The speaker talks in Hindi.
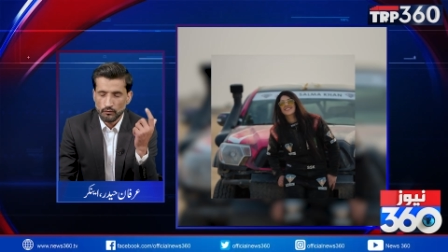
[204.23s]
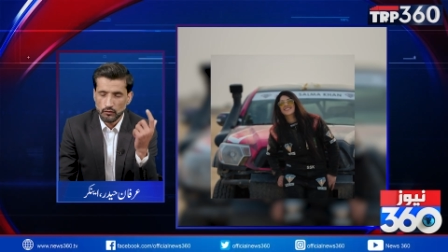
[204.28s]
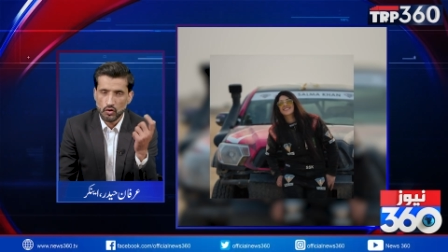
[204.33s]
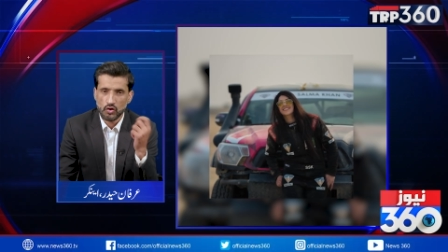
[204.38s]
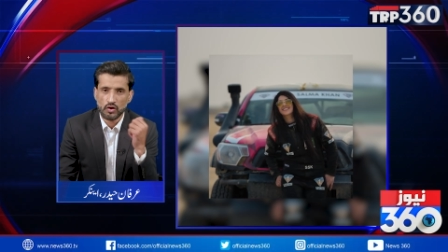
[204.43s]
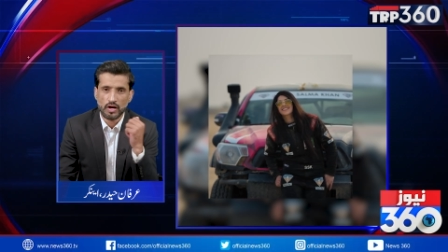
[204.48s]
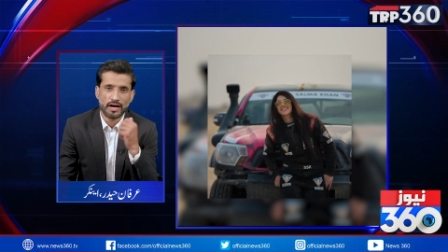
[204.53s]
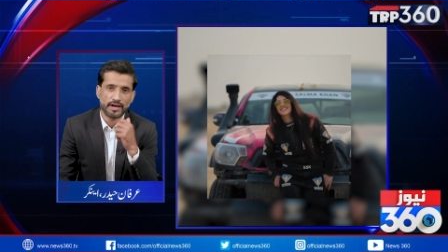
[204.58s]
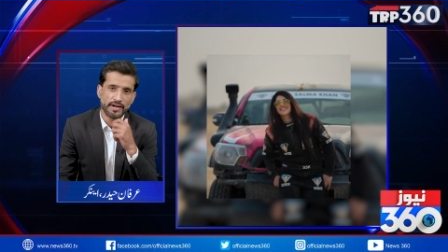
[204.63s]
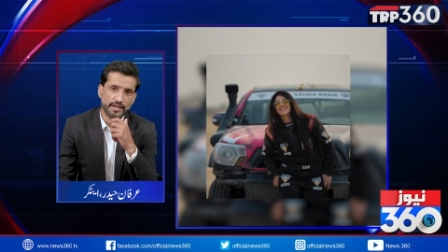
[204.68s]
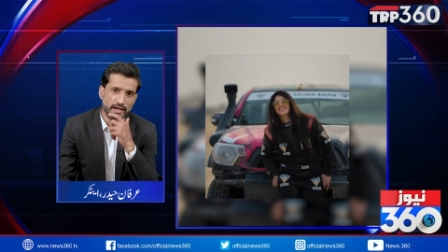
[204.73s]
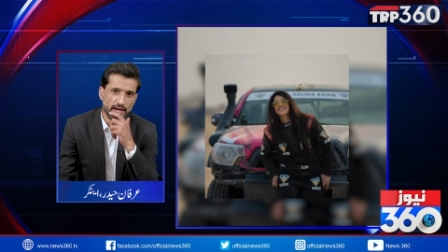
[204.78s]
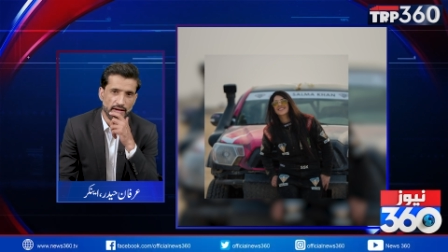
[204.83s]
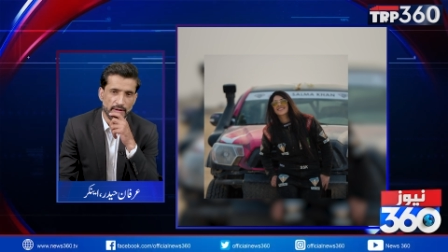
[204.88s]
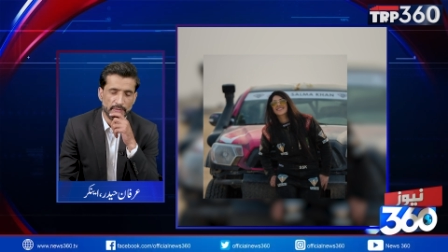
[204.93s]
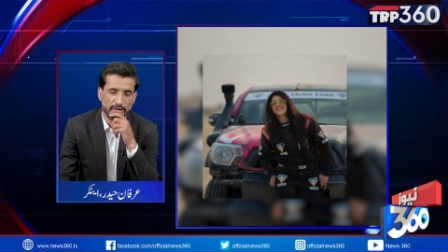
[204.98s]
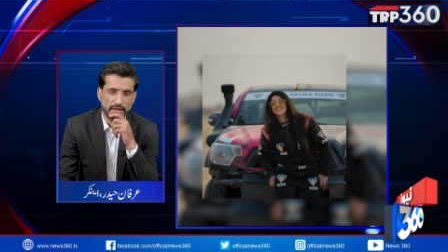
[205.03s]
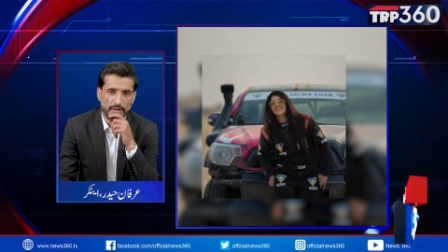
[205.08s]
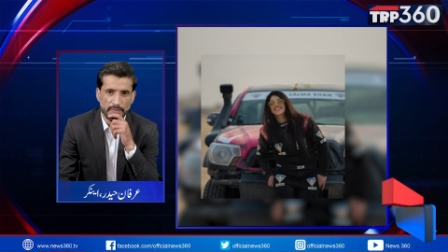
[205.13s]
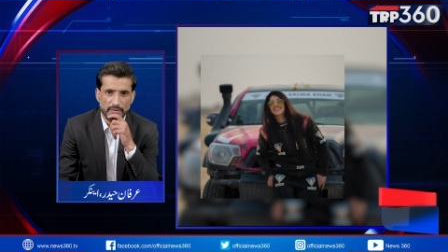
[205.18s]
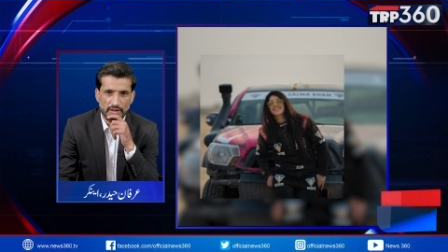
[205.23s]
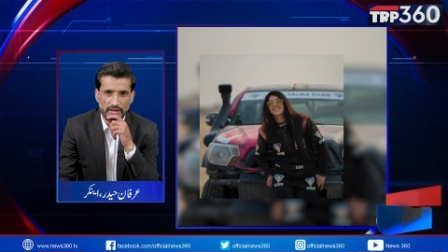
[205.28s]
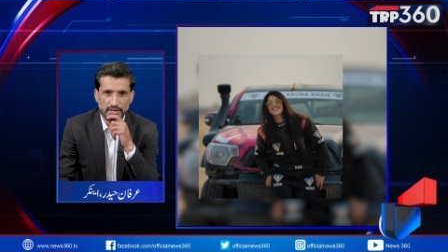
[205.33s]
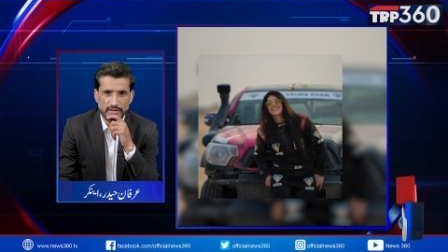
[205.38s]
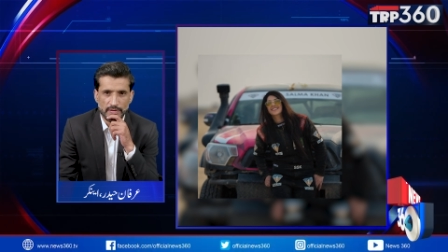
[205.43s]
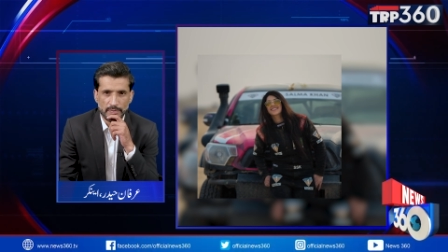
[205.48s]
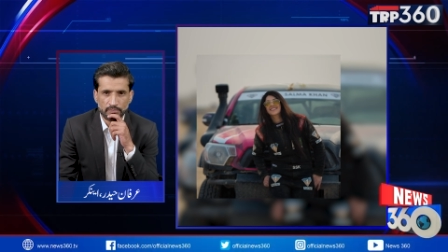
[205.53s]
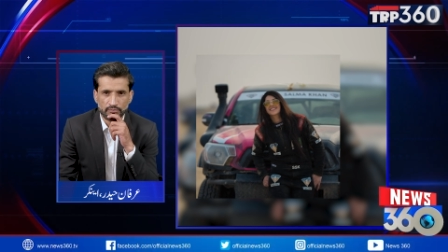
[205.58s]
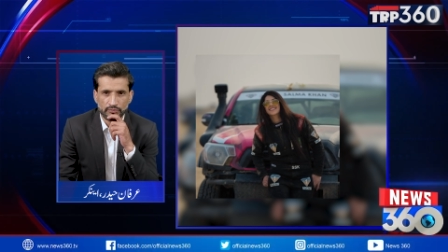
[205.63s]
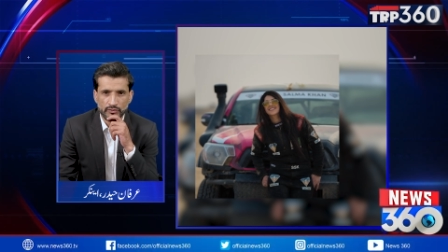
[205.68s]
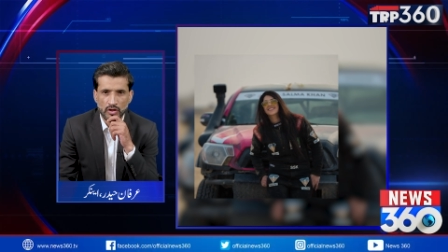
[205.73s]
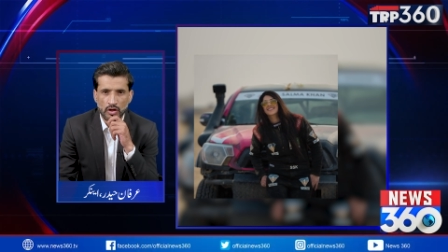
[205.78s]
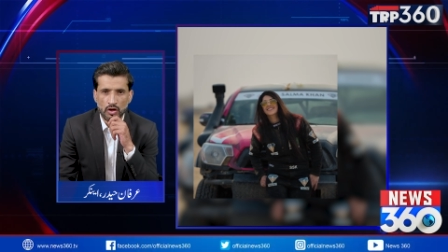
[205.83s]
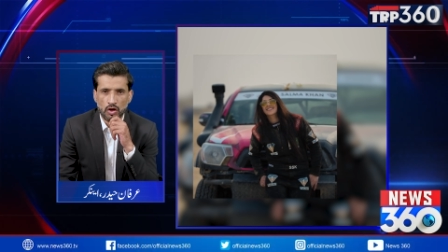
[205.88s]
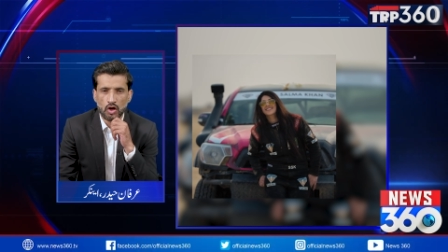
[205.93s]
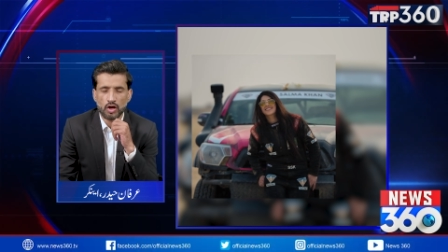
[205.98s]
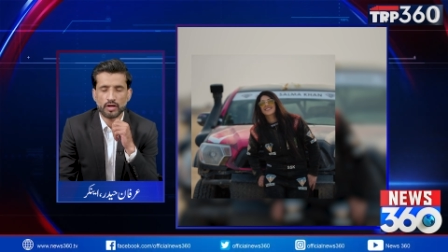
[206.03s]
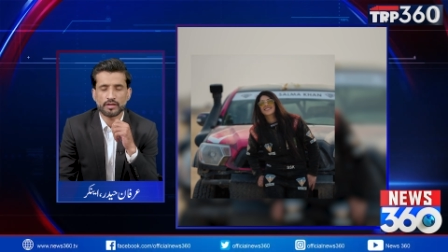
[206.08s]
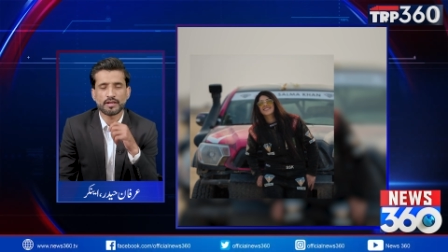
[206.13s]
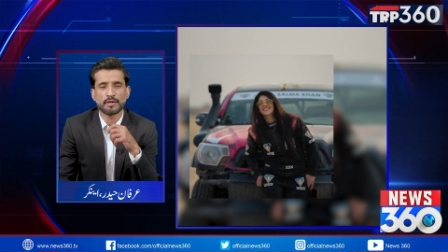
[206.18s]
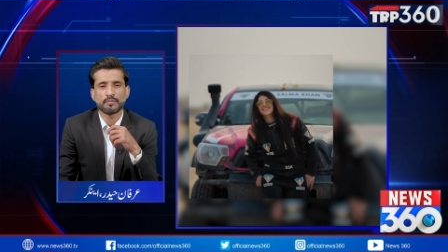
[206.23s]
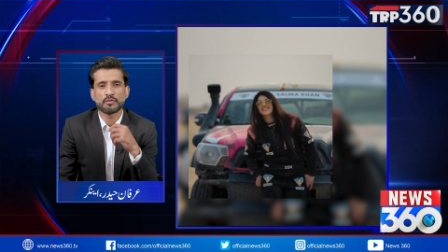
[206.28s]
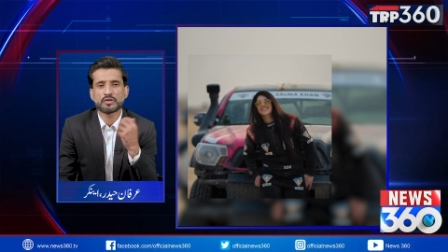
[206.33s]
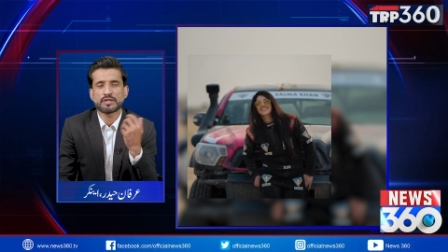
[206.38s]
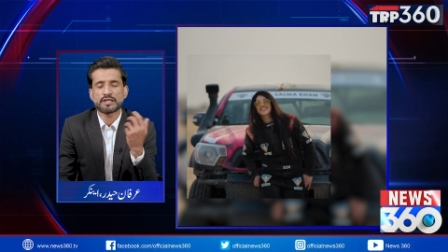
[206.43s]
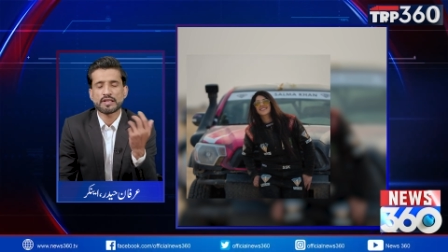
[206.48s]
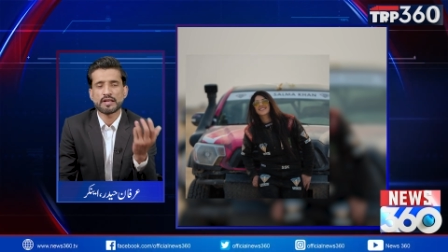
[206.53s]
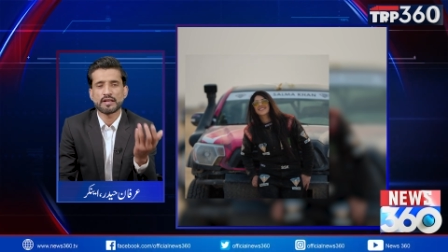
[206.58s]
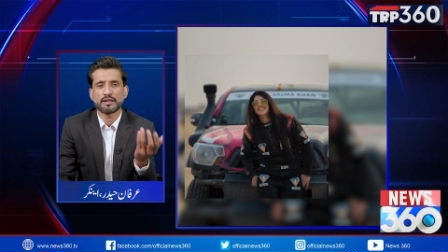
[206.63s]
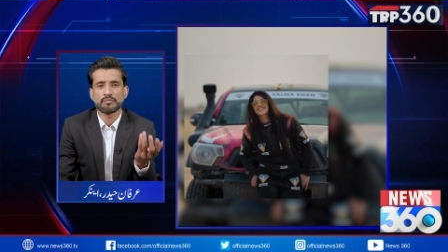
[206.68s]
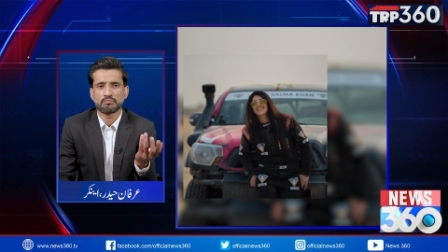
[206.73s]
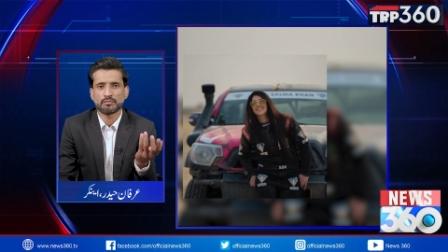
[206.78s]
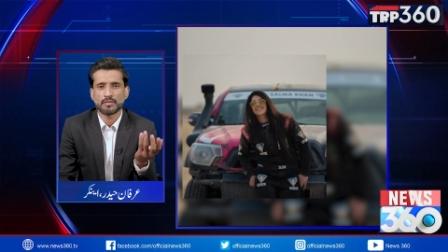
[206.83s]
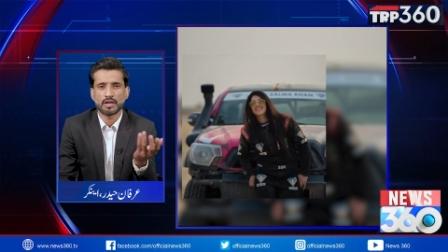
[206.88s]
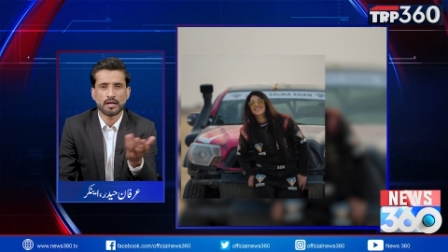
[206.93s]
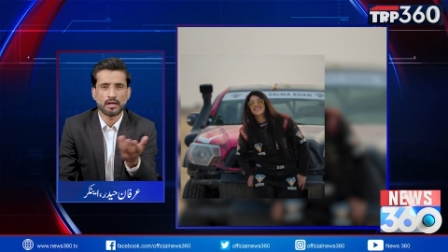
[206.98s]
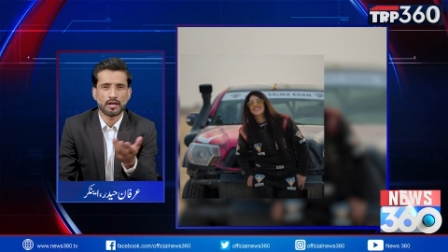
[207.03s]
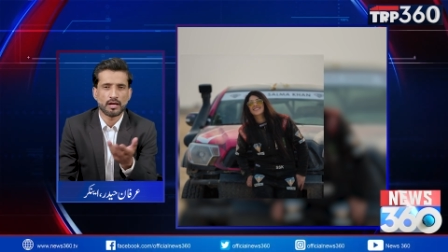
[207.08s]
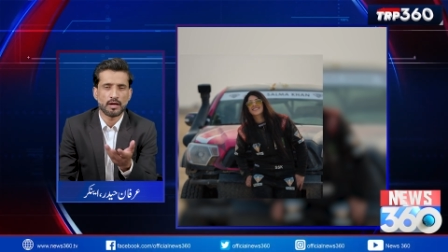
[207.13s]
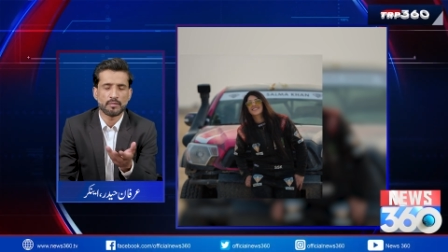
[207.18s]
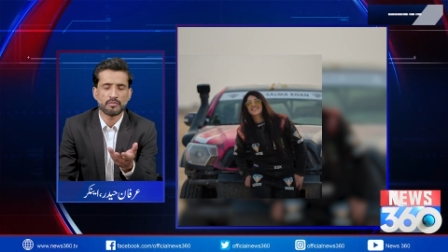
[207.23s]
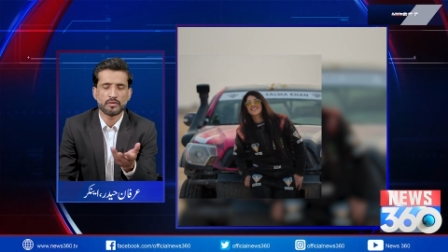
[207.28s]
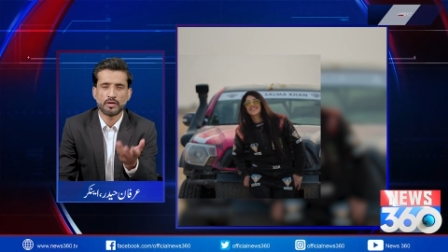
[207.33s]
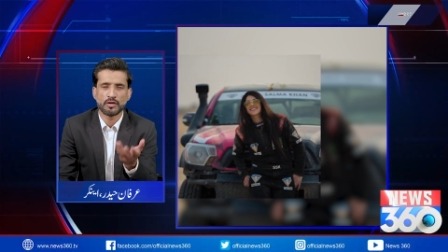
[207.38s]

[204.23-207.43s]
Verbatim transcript: वो गाड़ियाँ हैं मेरे पास और जब उनसे हम